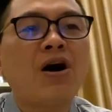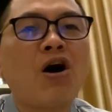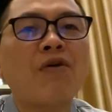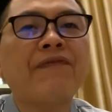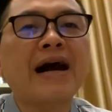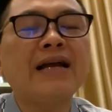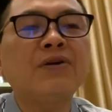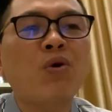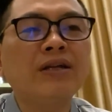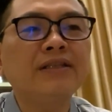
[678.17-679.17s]
họ phải
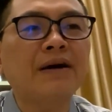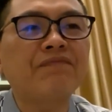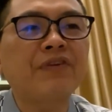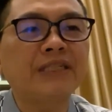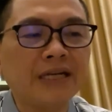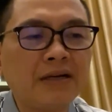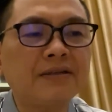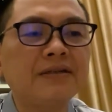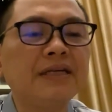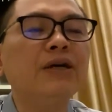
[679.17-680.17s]
huân tập vật
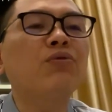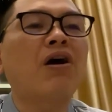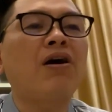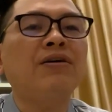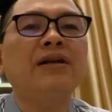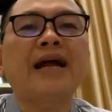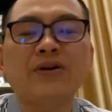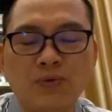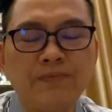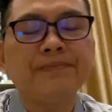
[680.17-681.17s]
chất điều đó
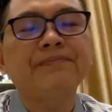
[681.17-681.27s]
là đúng